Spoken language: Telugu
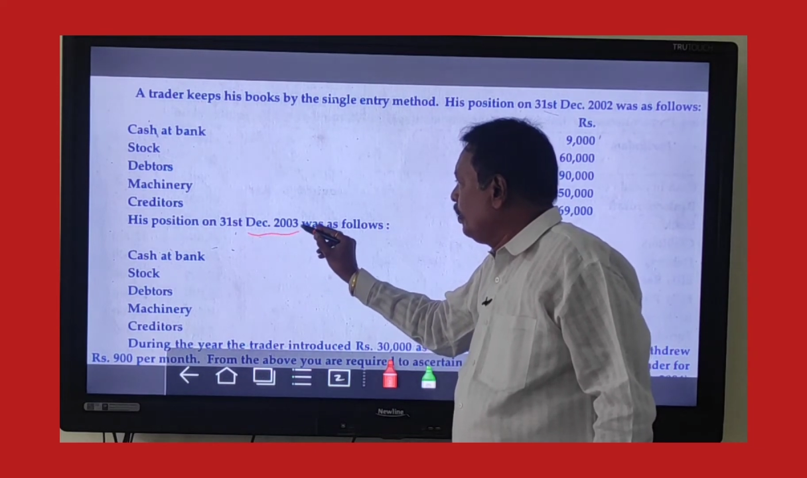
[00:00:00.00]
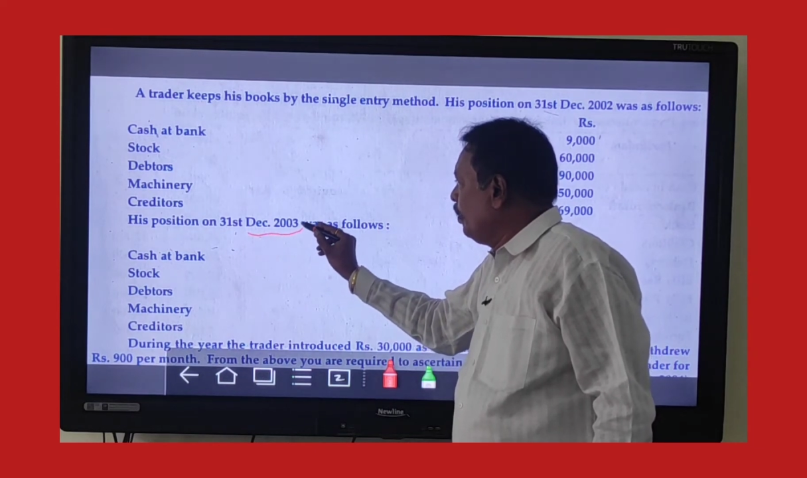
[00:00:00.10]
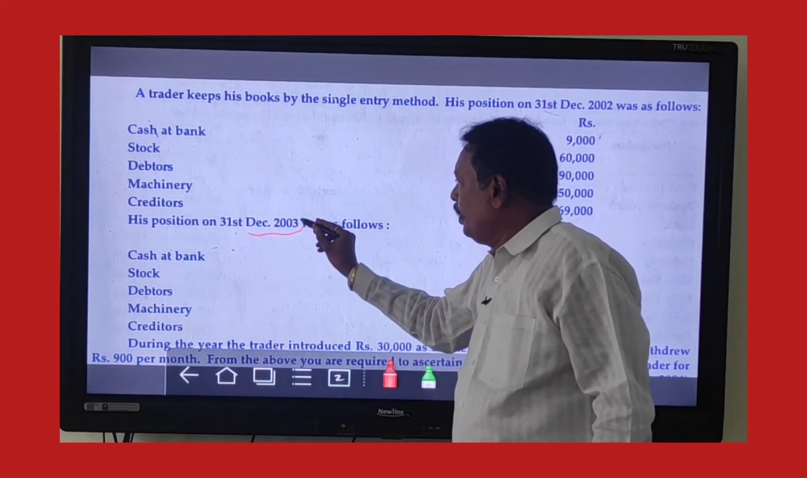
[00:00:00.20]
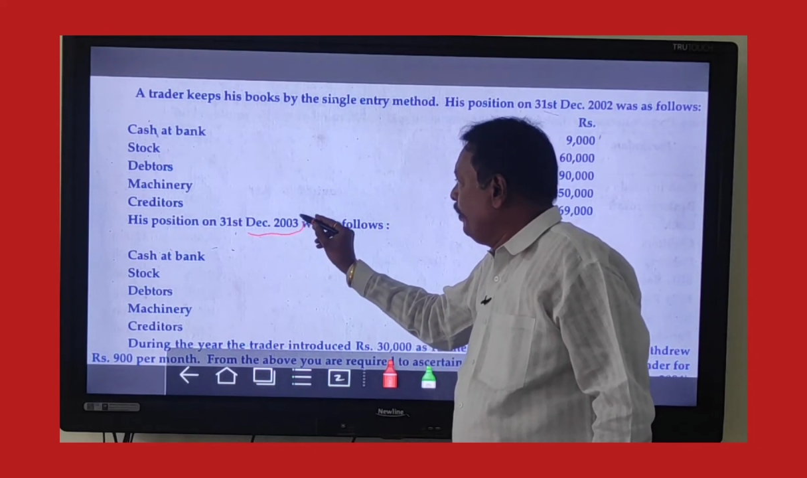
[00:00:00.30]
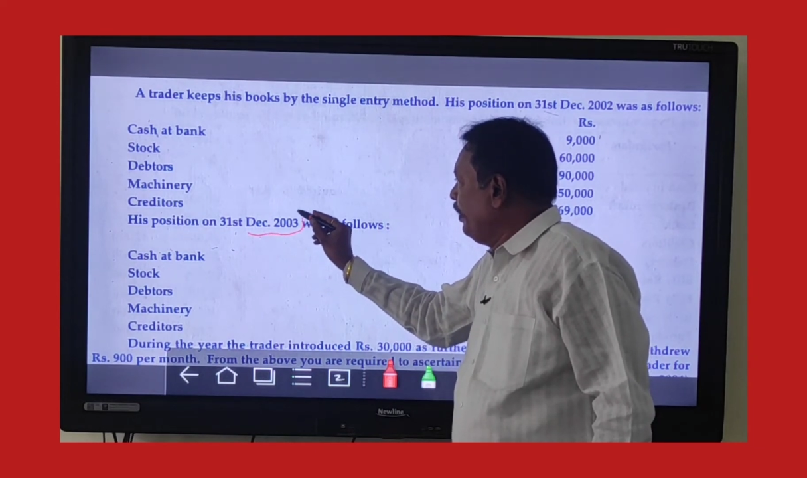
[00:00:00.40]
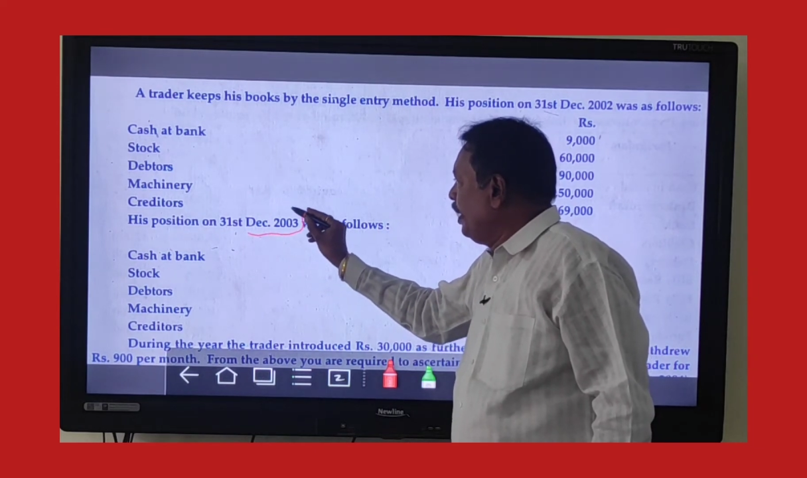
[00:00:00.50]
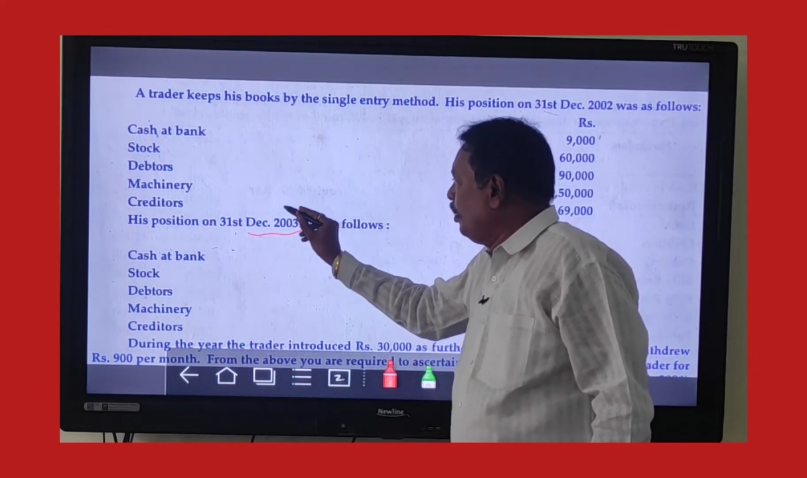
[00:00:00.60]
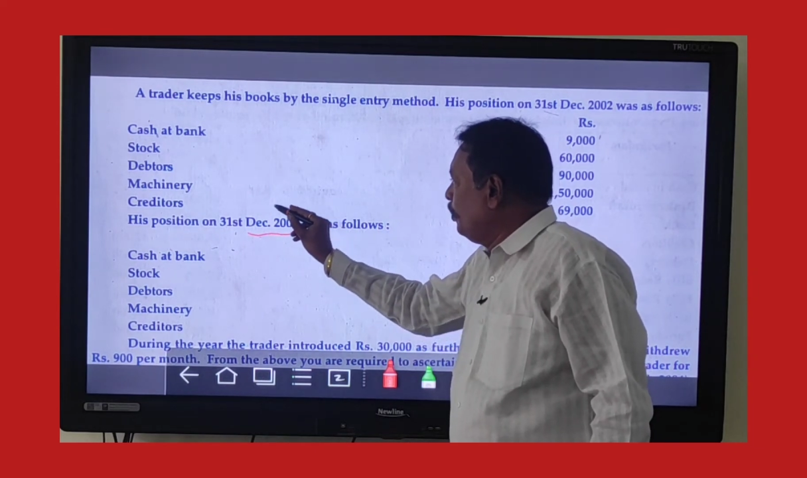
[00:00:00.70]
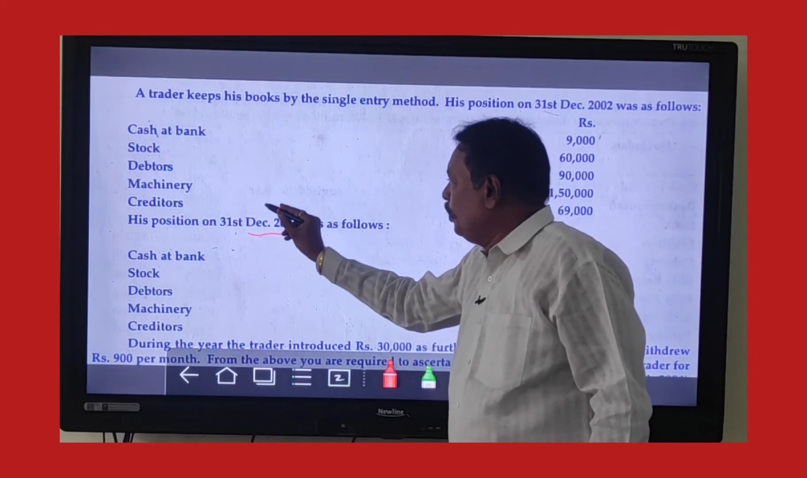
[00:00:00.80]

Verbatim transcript: రెండు వేల